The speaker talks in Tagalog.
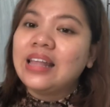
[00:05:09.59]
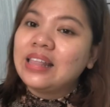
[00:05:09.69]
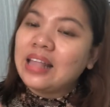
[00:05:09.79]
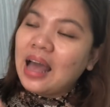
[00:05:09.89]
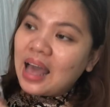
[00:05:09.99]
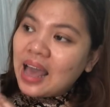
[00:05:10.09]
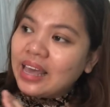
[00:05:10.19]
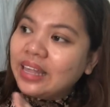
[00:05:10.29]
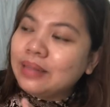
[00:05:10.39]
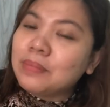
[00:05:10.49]
na
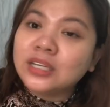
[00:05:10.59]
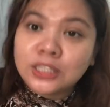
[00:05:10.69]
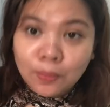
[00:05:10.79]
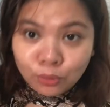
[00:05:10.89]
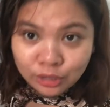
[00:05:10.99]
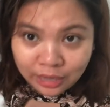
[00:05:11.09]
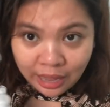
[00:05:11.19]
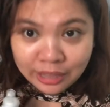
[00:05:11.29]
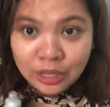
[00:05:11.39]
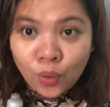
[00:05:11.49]
kahit magsabon
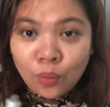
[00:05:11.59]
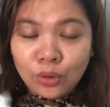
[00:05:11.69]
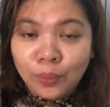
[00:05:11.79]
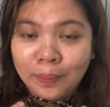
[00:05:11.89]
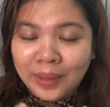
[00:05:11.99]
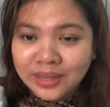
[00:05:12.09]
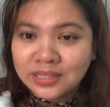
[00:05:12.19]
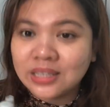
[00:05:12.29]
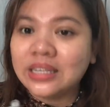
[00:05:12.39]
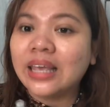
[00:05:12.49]
ka ng walong
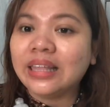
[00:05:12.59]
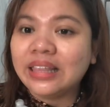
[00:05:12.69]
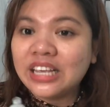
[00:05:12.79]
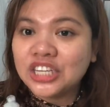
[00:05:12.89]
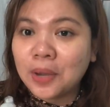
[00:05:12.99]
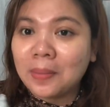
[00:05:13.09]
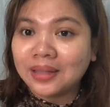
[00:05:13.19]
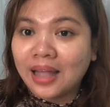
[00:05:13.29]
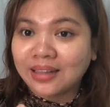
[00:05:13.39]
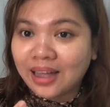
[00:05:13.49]
beses, hindi siya
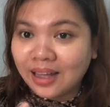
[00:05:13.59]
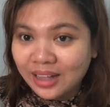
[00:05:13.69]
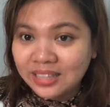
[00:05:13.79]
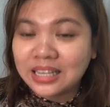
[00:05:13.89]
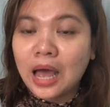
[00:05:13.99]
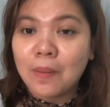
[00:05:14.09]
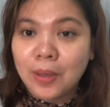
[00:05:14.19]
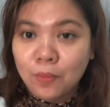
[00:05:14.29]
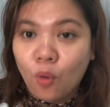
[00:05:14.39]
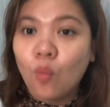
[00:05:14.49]
matatanggal sa kamay mo.